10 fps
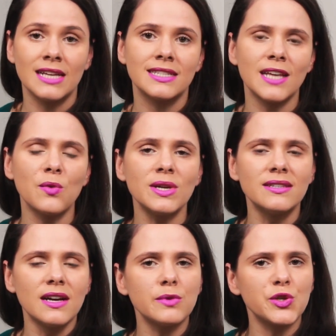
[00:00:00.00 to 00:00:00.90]
São
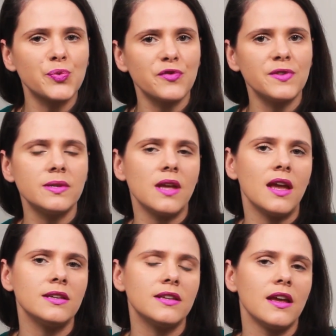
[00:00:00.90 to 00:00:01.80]
exames de
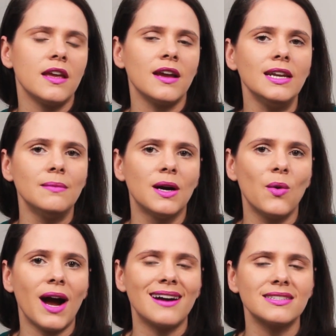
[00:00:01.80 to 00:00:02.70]
proficiência em
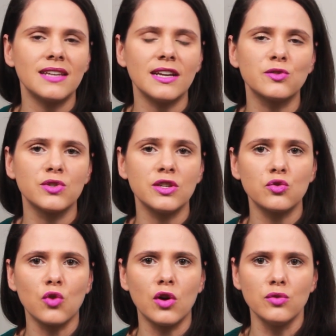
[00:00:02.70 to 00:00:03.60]
alemão aceitos em
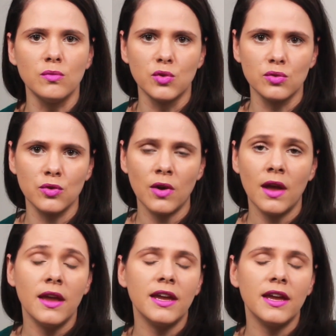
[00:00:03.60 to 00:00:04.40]
todo o mundo